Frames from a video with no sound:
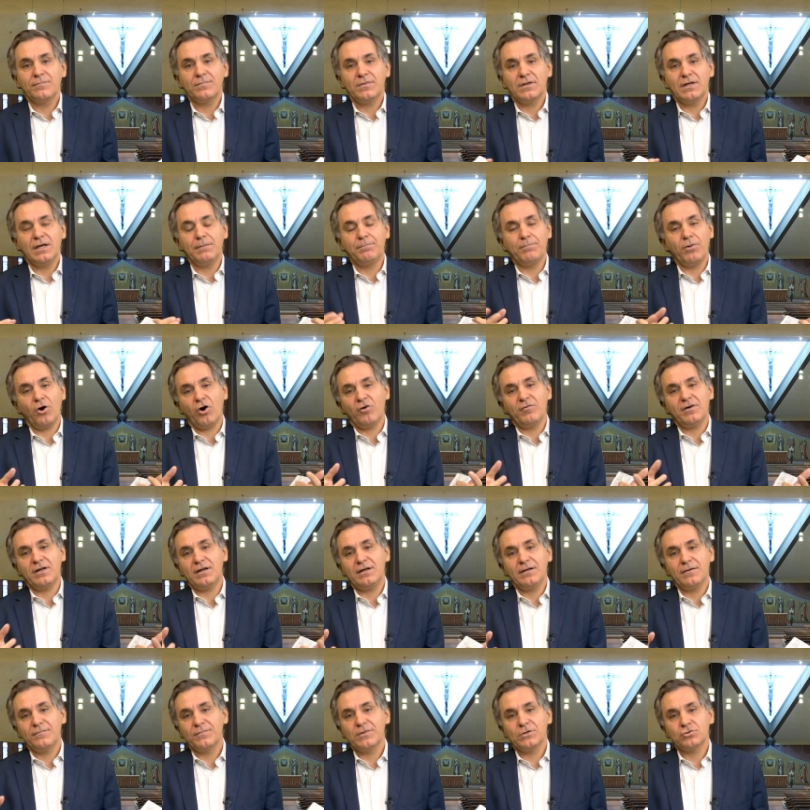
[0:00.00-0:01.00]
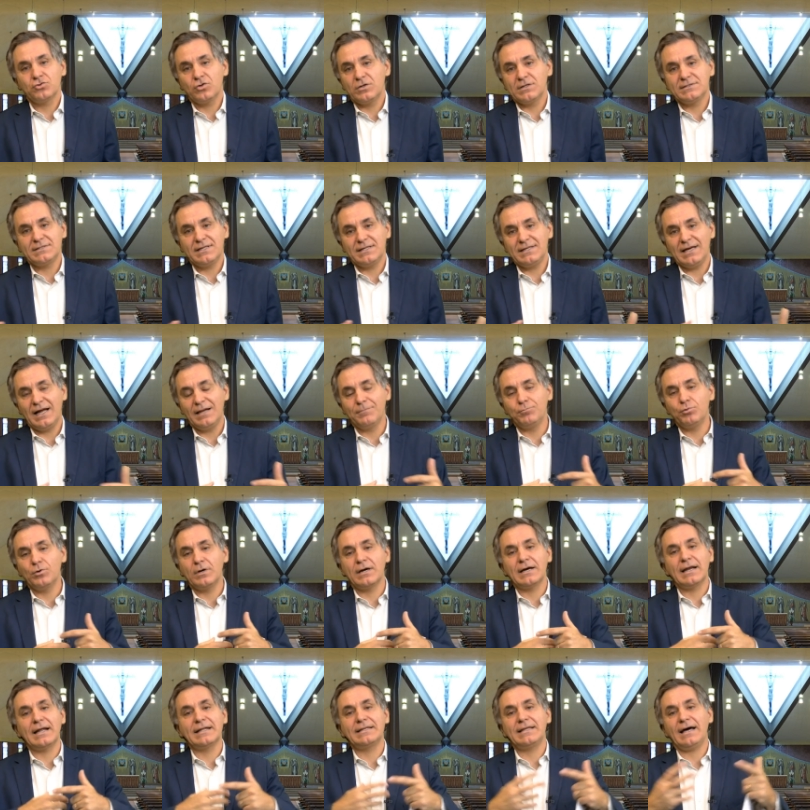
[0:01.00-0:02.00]
I poveri sono i segnali più
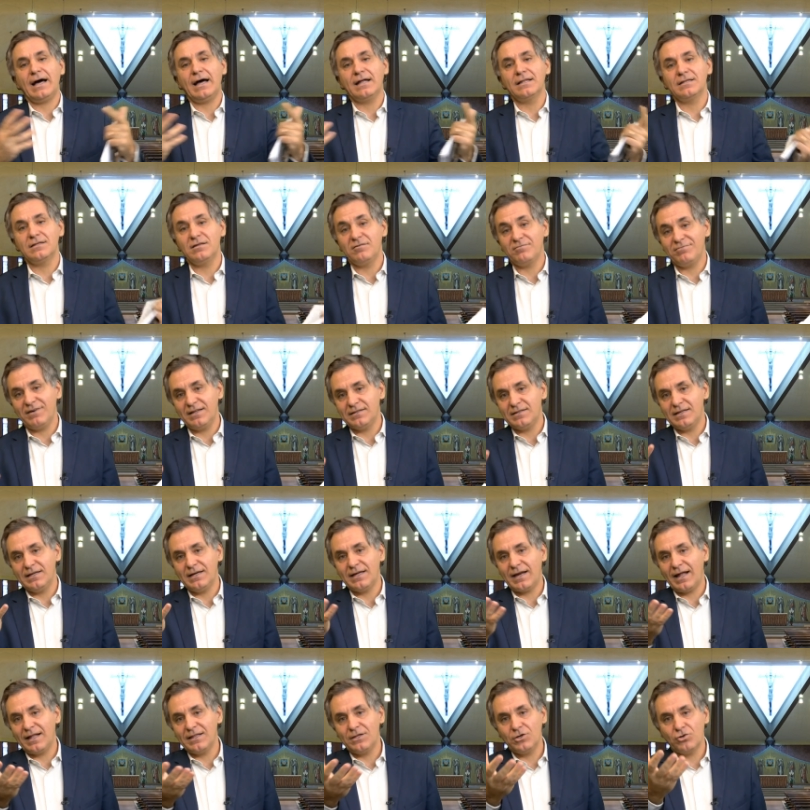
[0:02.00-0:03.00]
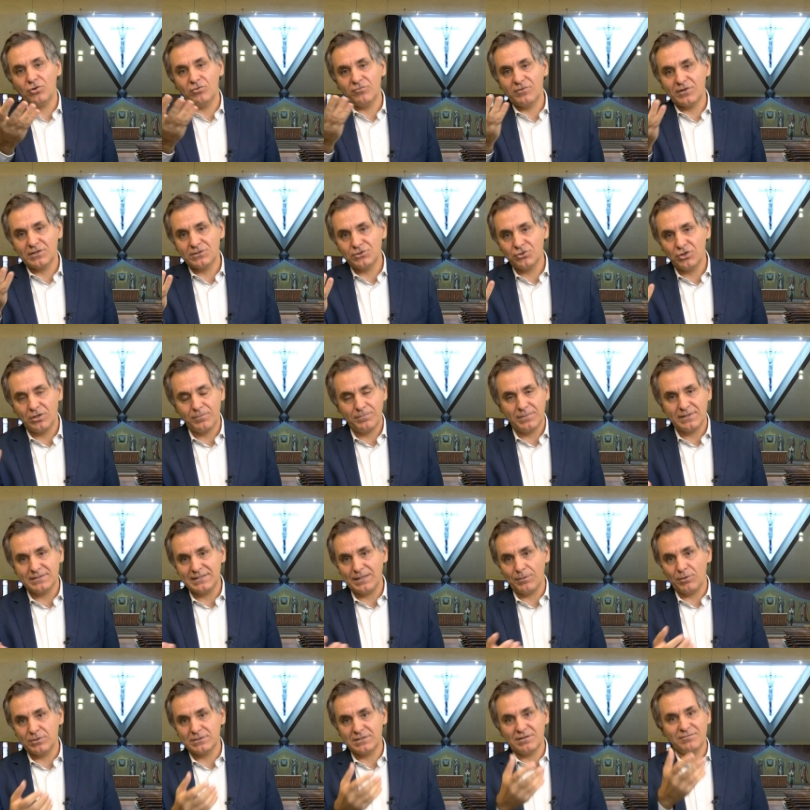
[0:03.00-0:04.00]
eclatanti, infatti le grandi conversioni,
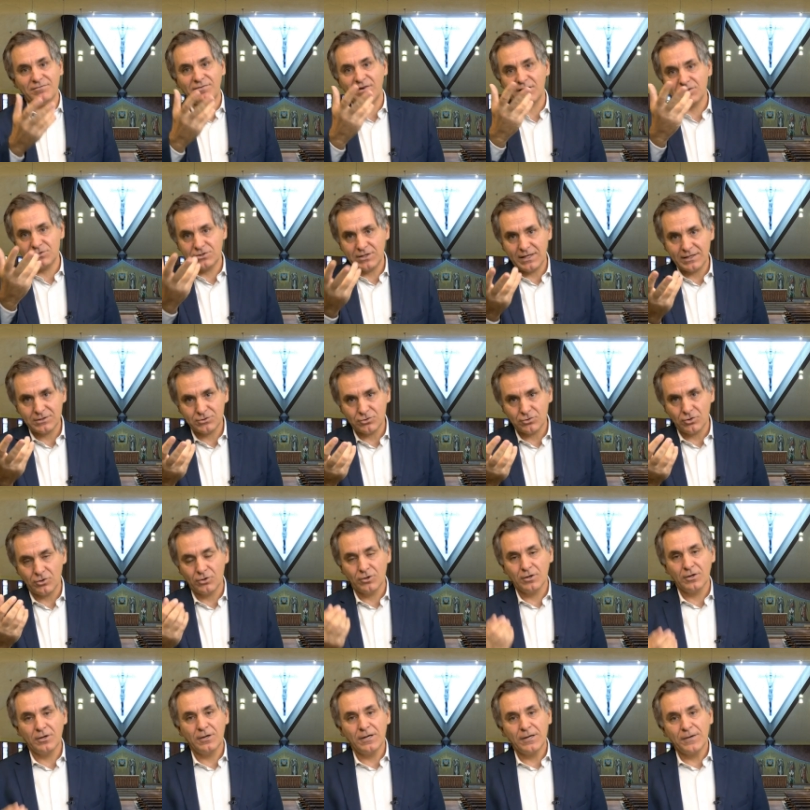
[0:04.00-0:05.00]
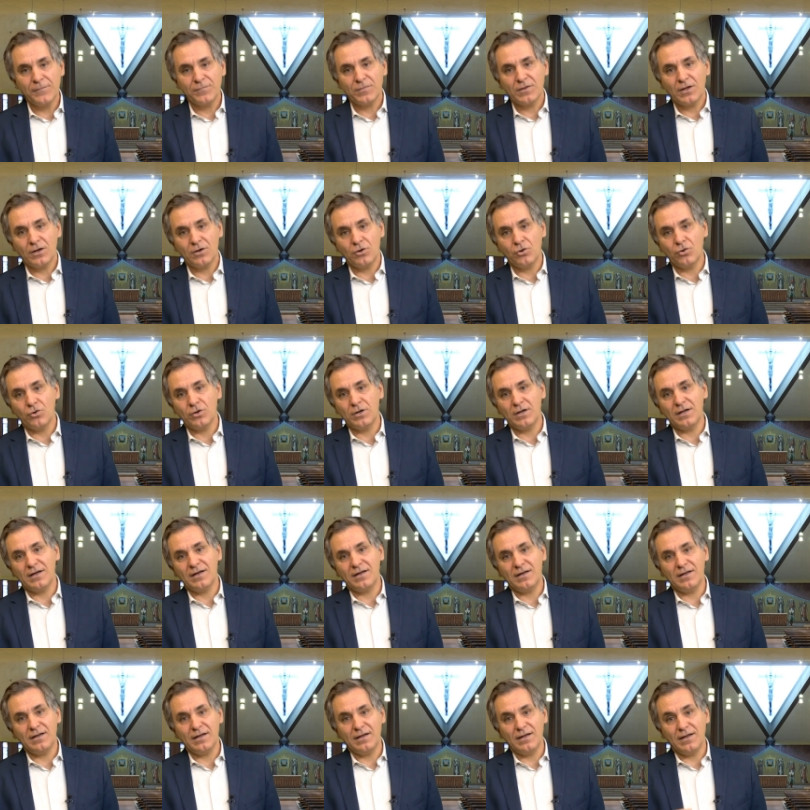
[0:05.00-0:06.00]
pensiamo a San Francesco con
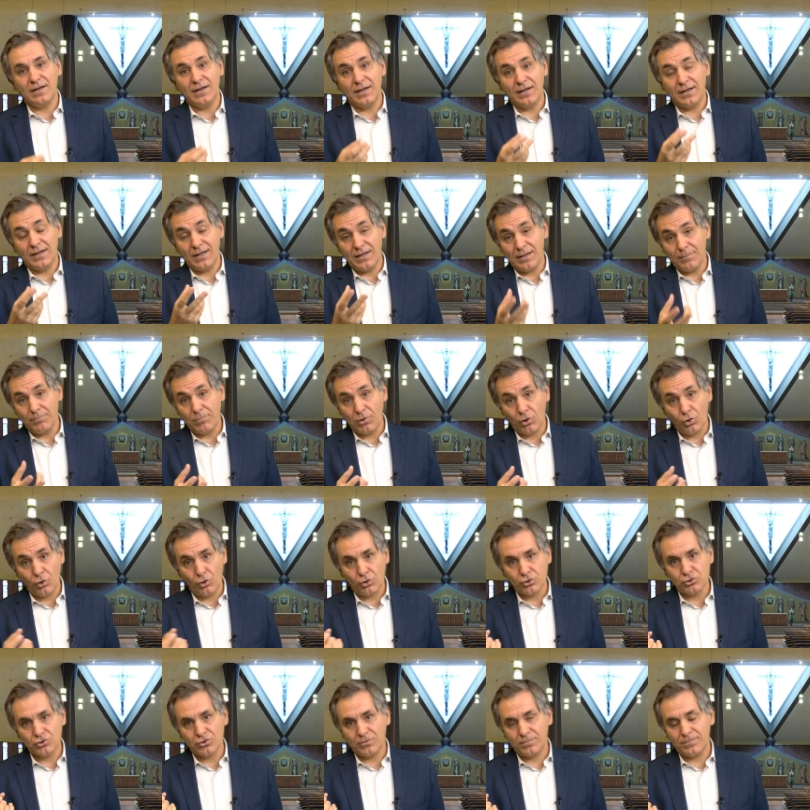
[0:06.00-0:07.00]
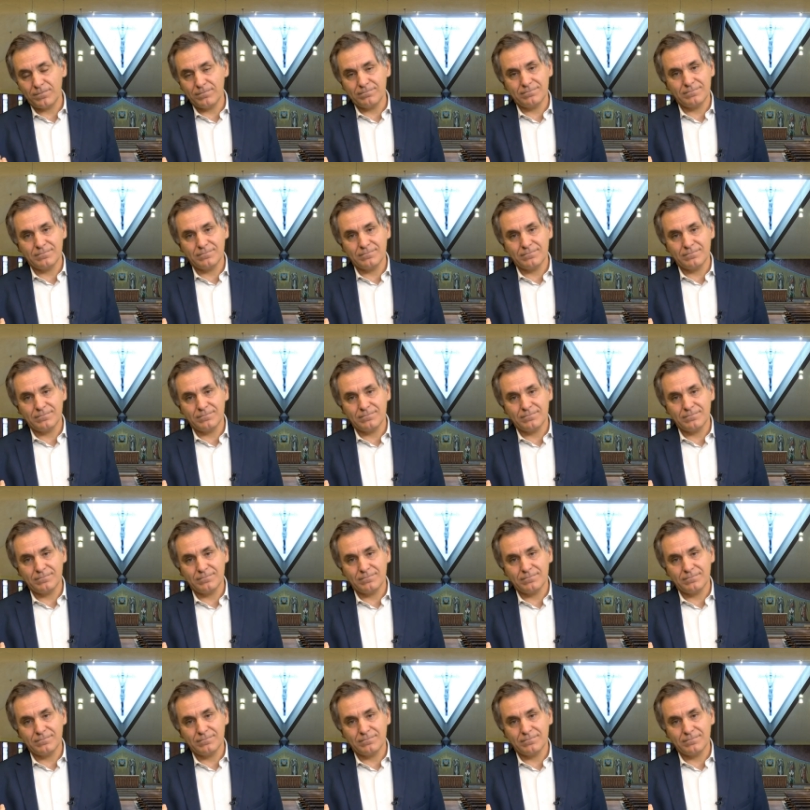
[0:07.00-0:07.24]
il, il, il lebroso,